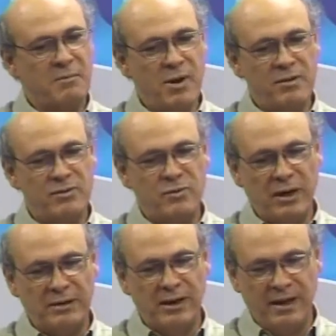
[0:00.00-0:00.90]
Bueno,
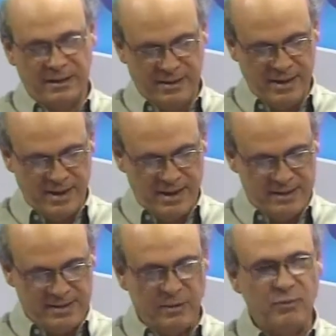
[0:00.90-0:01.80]
suerte en este
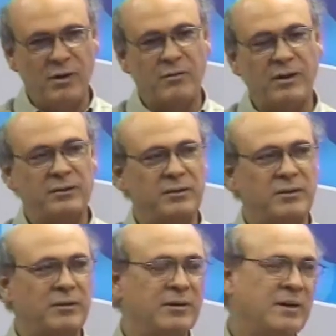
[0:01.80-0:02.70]
segundo
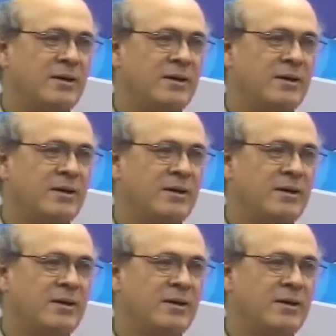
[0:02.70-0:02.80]
encuentro.